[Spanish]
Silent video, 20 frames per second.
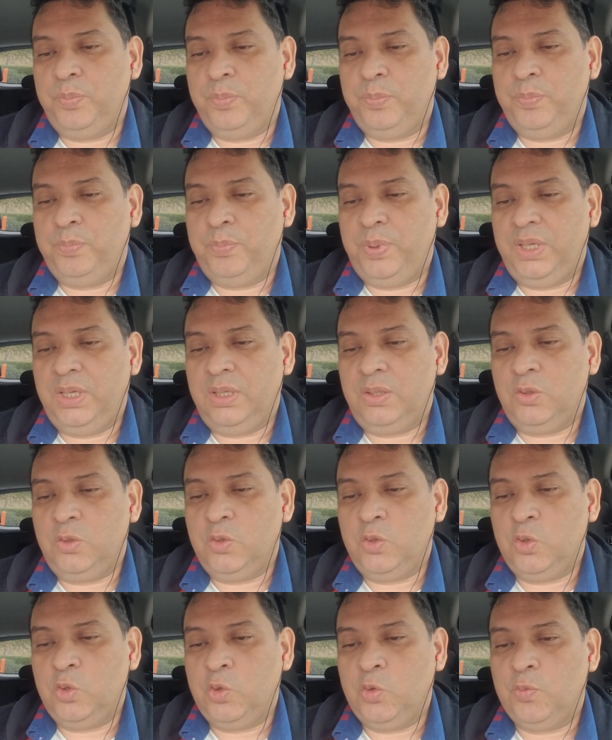
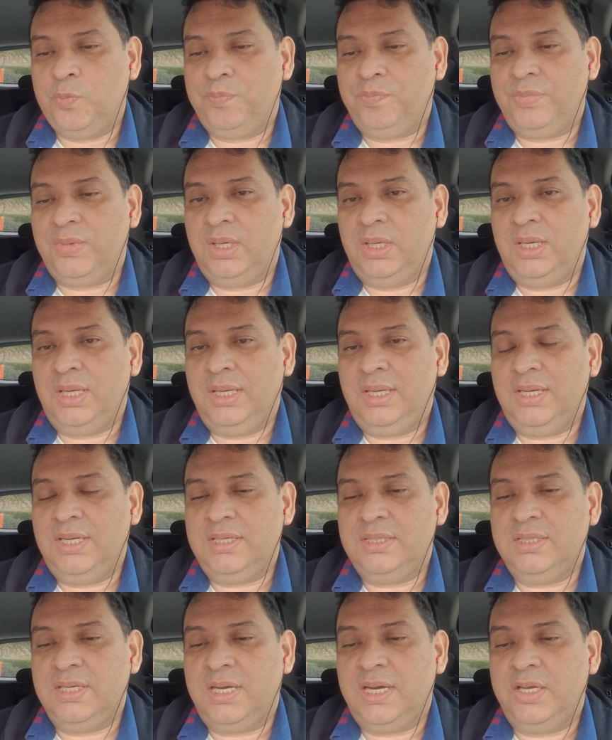Pero en la
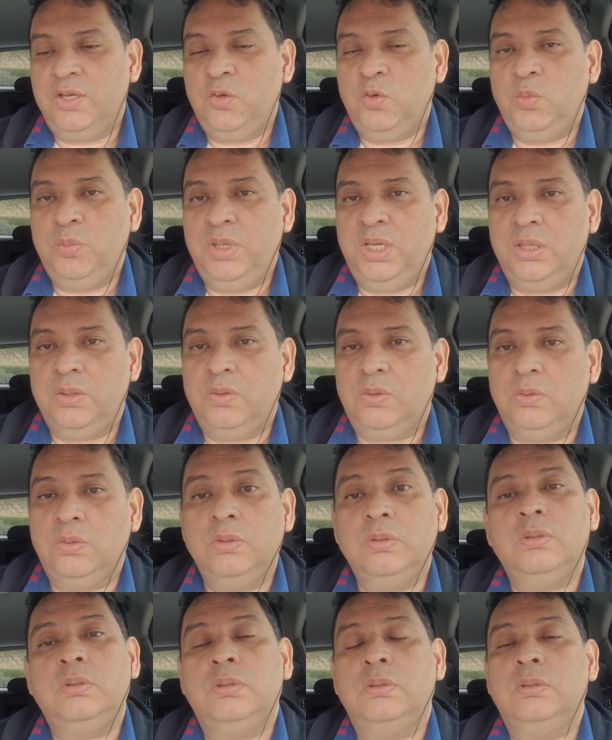iglesia hay un miedo
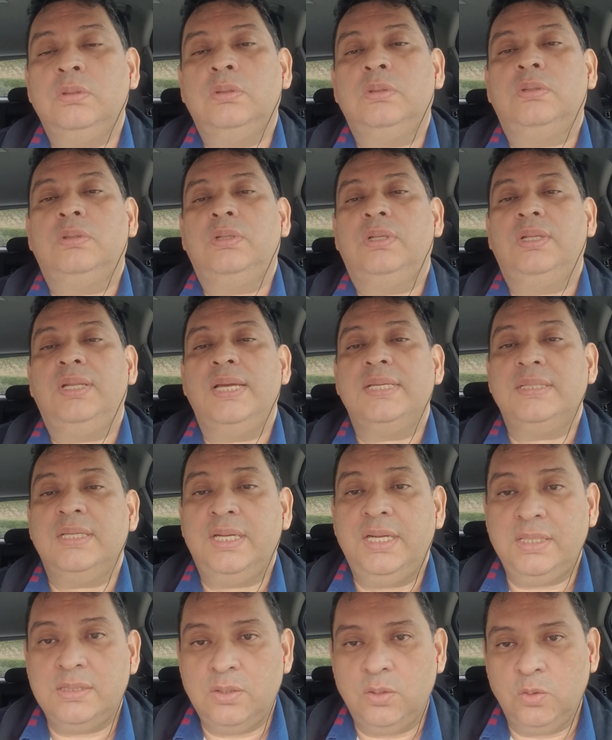de hacer
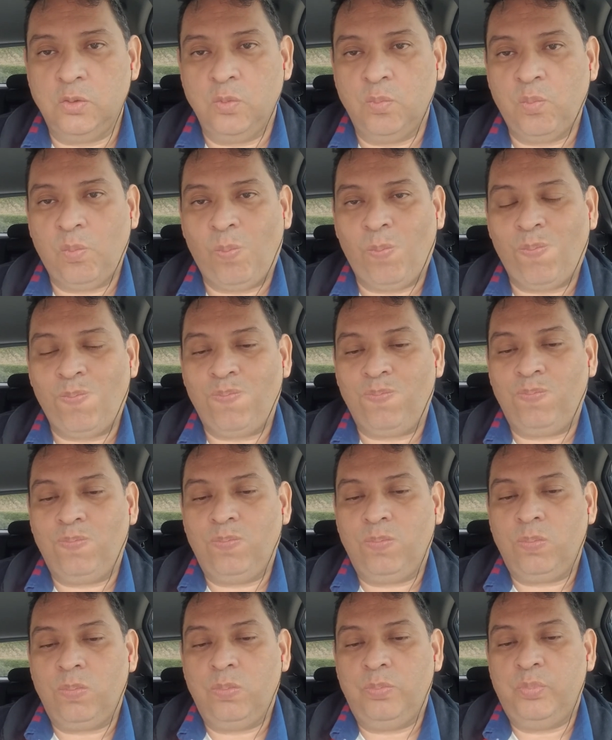esto,
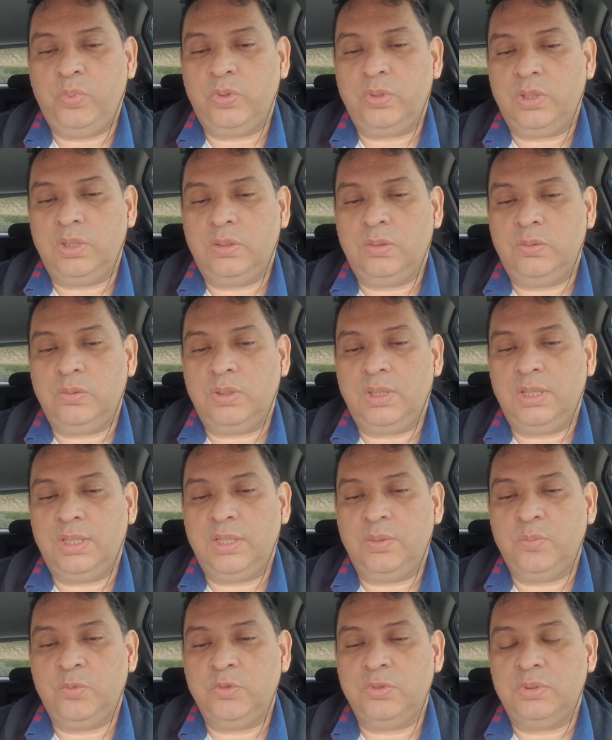porque no
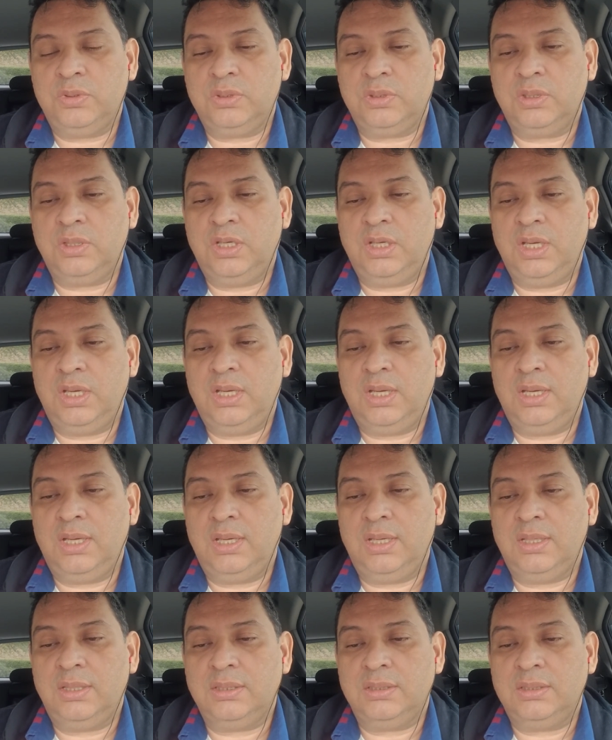queremos que
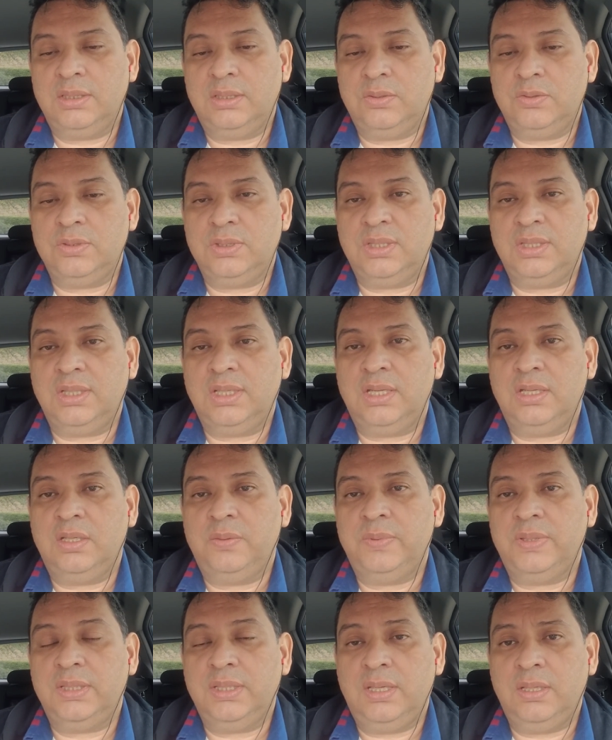se nos diga la
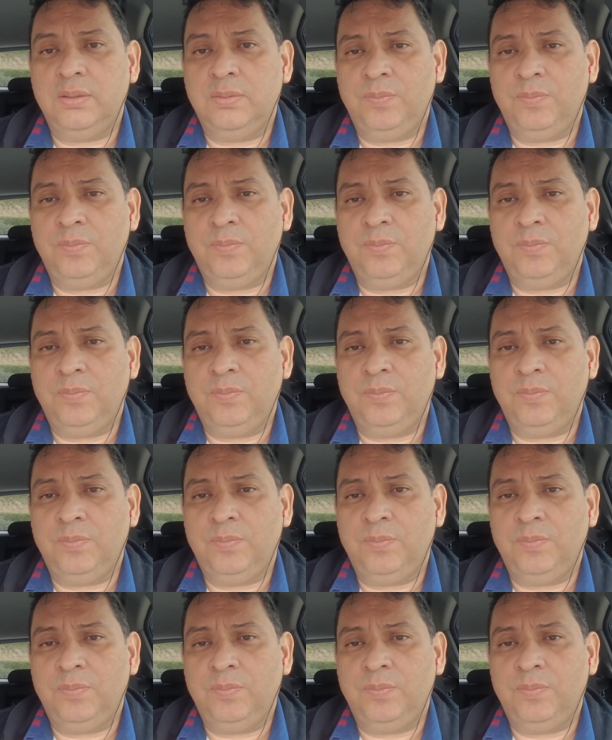verdad.